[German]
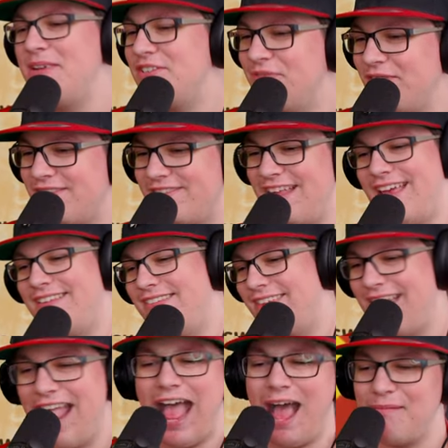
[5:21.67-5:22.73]
Ich wusste es.
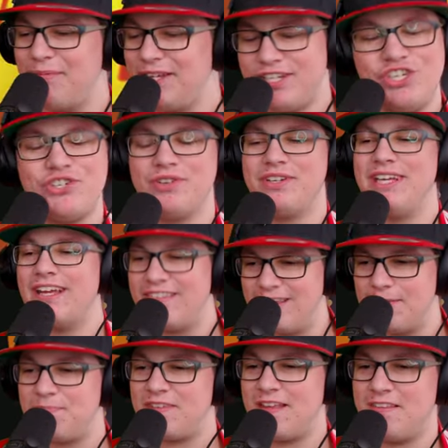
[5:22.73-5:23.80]
Habe ich jetzt
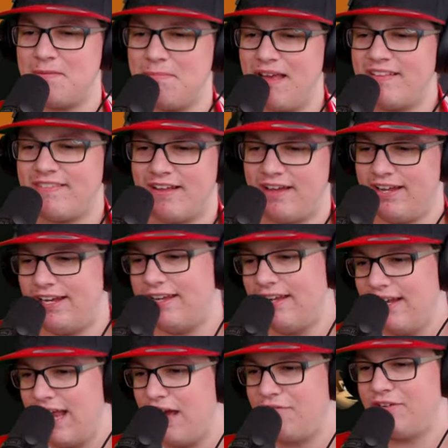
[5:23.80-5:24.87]
17 Semester in,
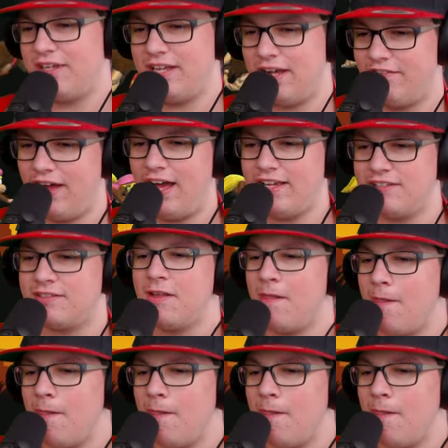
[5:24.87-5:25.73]
in Afrika, war ich,